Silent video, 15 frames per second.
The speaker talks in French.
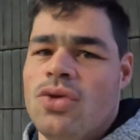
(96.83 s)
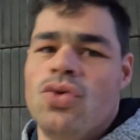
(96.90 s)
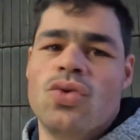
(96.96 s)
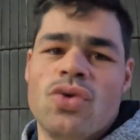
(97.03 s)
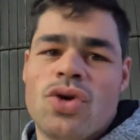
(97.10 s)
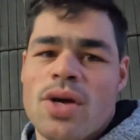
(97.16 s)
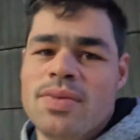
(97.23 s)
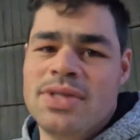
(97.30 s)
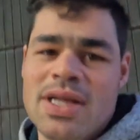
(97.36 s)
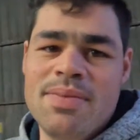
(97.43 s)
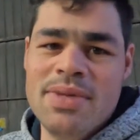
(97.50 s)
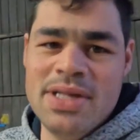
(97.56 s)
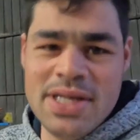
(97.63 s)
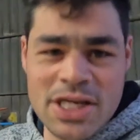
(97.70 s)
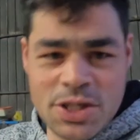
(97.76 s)
Donc comme c'est le
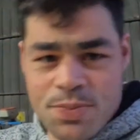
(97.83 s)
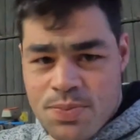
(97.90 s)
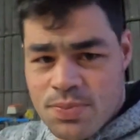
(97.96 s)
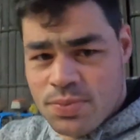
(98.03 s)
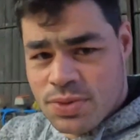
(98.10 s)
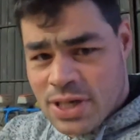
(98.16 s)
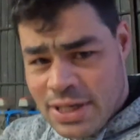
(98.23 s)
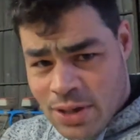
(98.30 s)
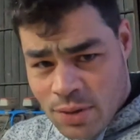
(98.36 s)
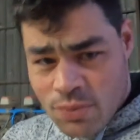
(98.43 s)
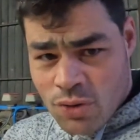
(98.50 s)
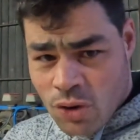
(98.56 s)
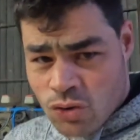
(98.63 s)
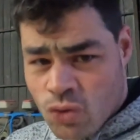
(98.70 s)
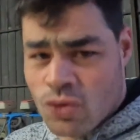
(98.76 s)
midi, j'ai le temps de
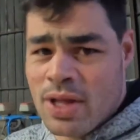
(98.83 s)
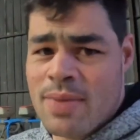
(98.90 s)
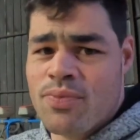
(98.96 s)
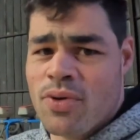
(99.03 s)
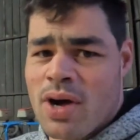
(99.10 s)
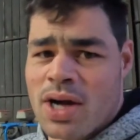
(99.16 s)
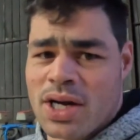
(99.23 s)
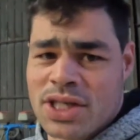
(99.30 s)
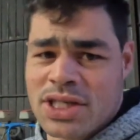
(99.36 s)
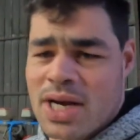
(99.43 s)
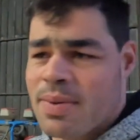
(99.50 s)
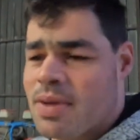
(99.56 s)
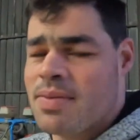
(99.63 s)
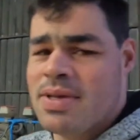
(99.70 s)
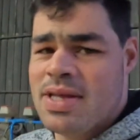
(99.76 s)
me retourner pour arracher
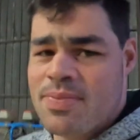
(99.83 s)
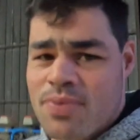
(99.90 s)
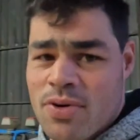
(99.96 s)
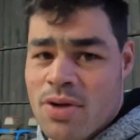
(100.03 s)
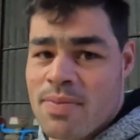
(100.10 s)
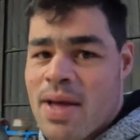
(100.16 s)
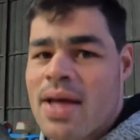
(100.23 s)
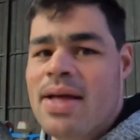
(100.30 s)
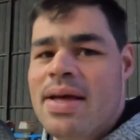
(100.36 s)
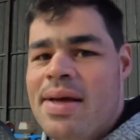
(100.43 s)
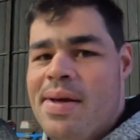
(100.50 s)
l'après-midi pour le lendemain.